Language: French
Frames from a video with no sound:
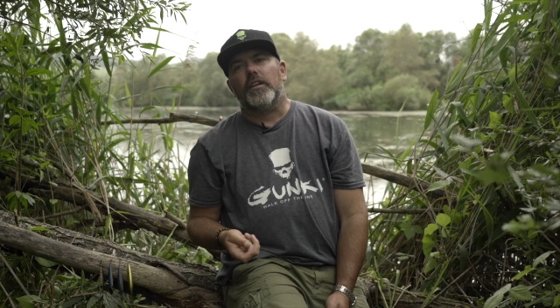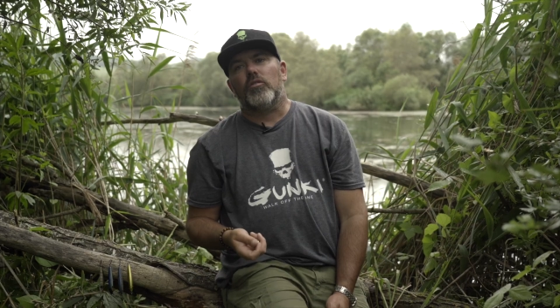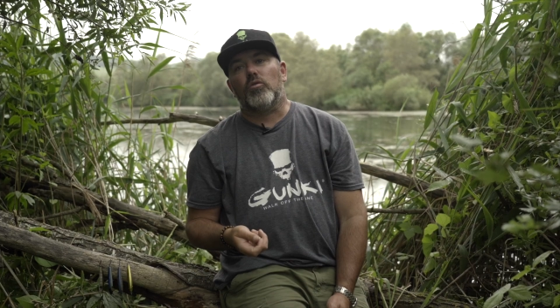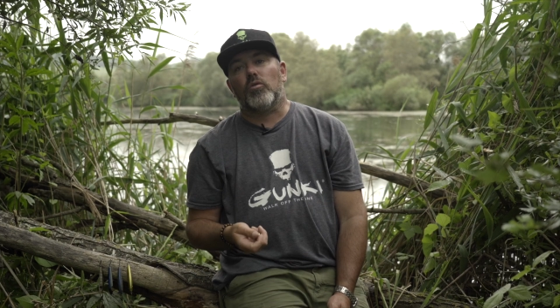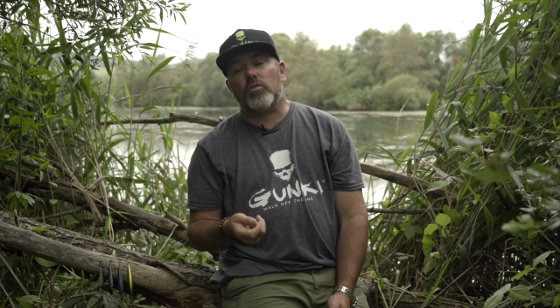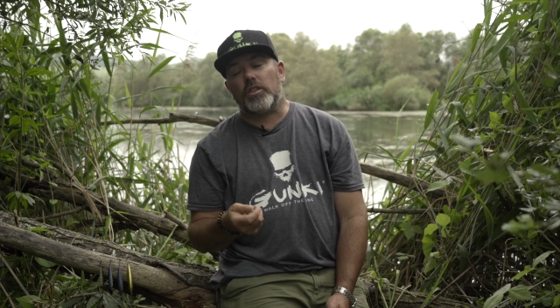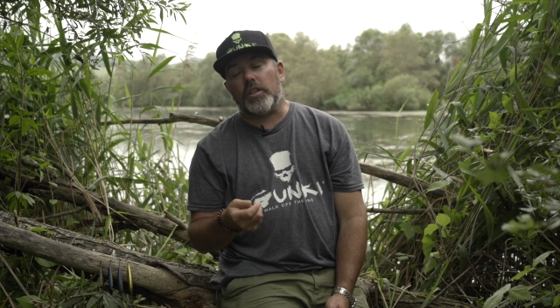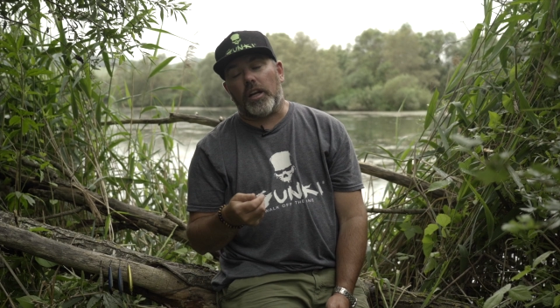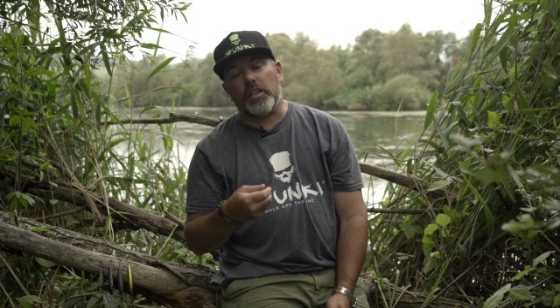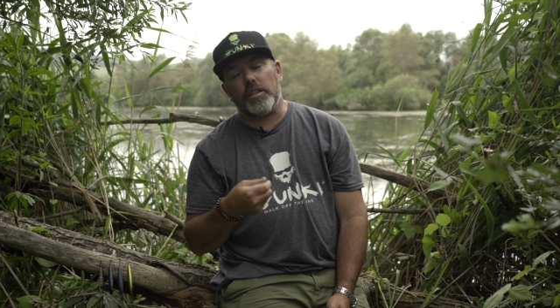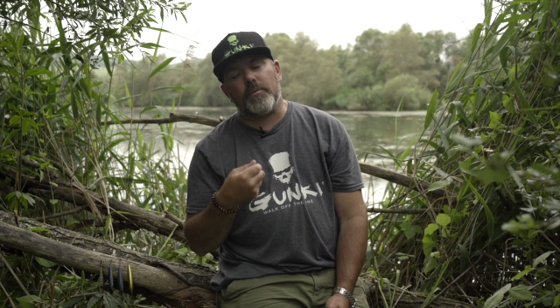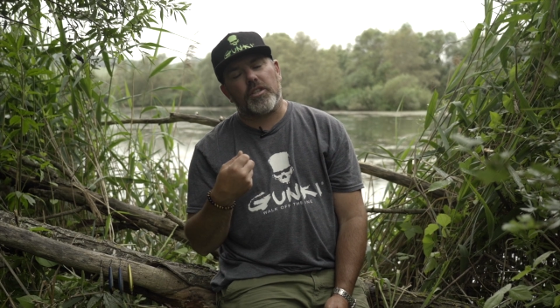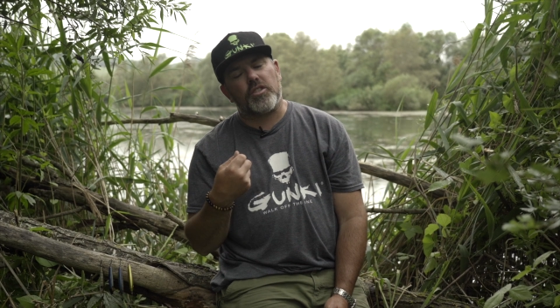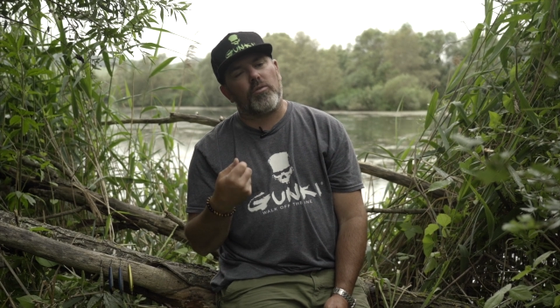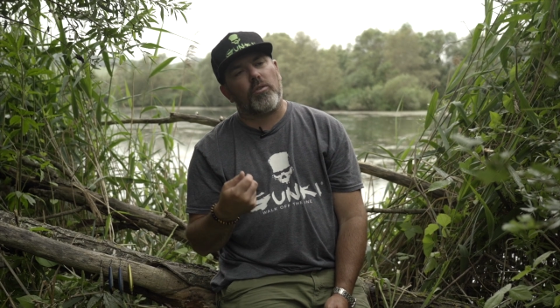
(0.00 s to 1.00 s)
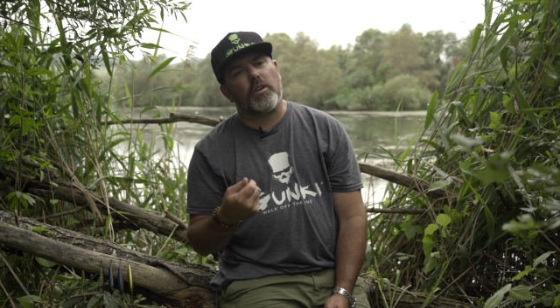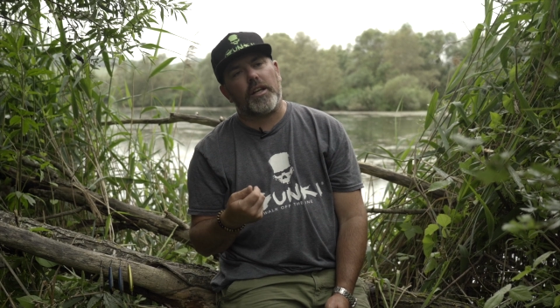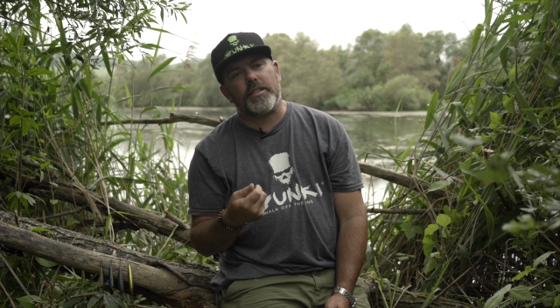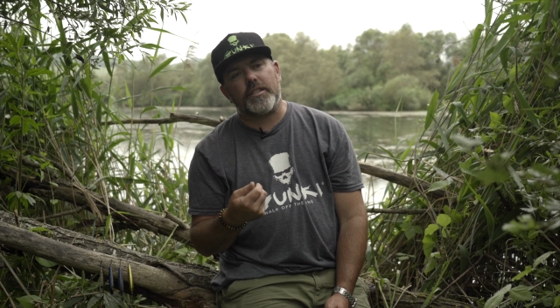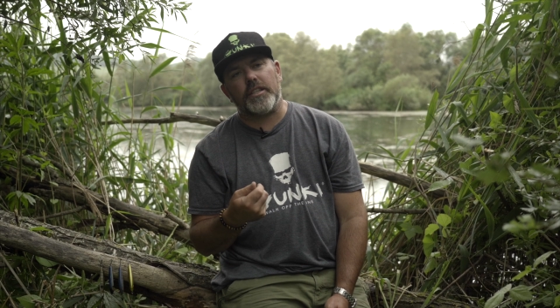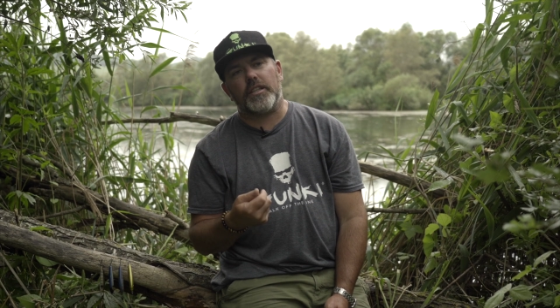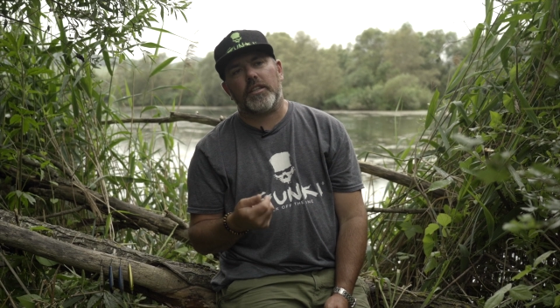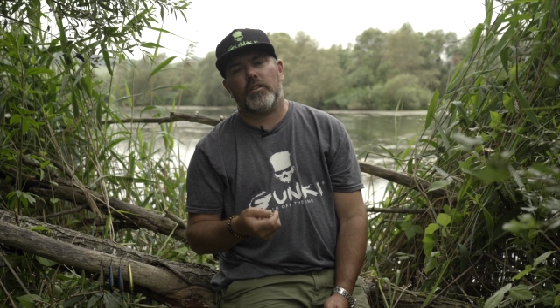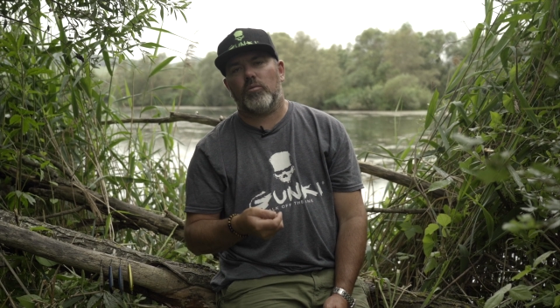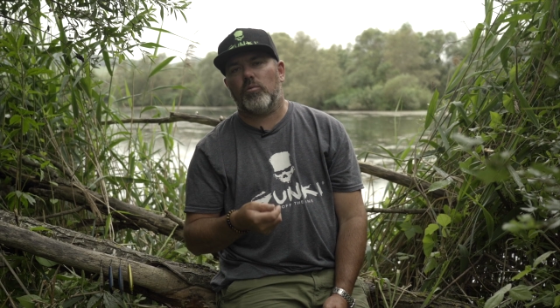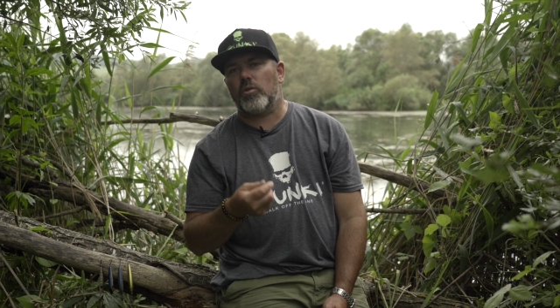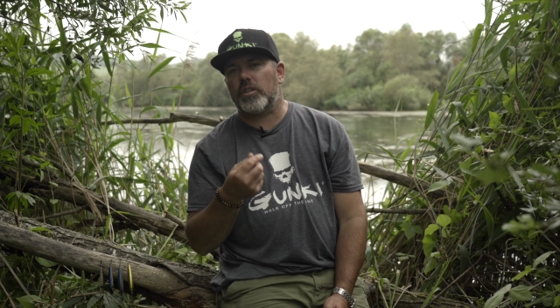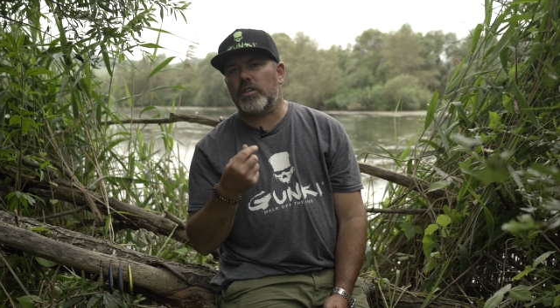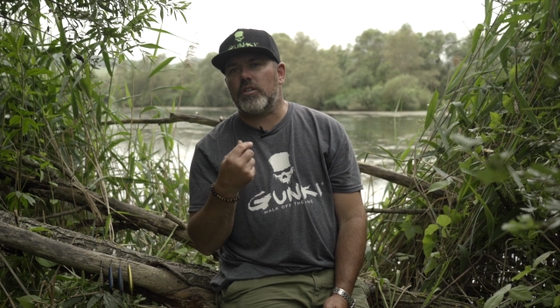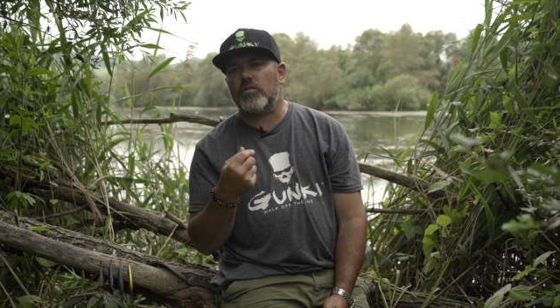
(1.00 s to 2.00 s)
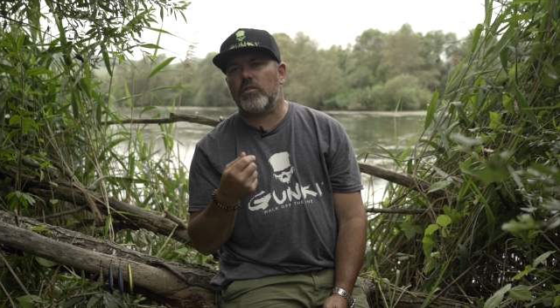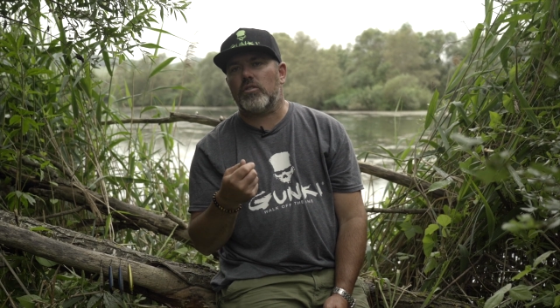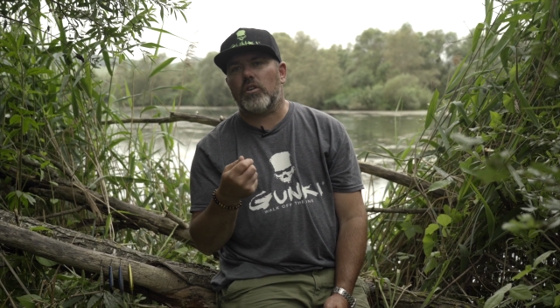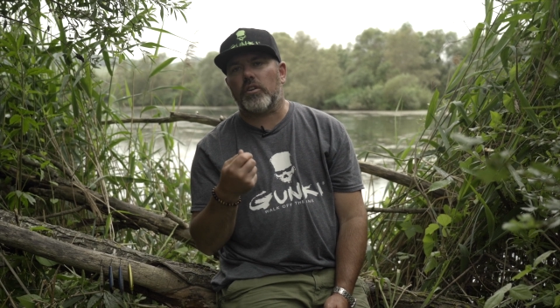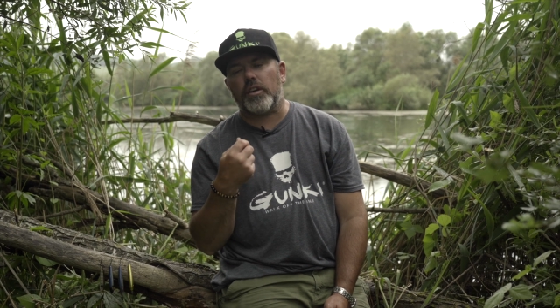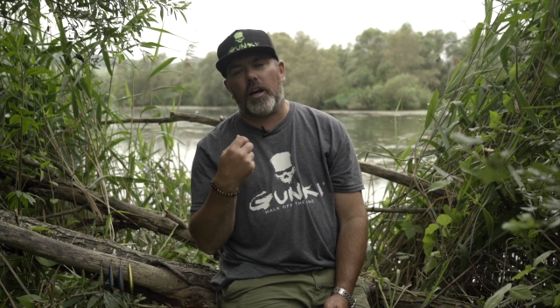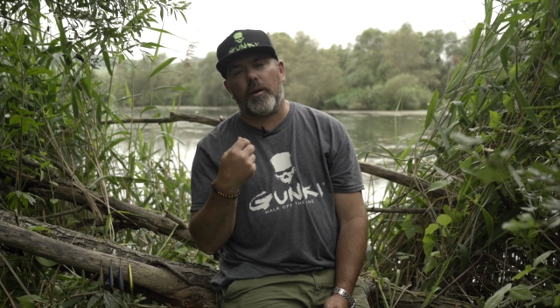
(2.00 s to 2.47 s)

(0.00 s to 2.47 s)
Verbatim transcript: Donc il y a l'animation classique Walking the Dog,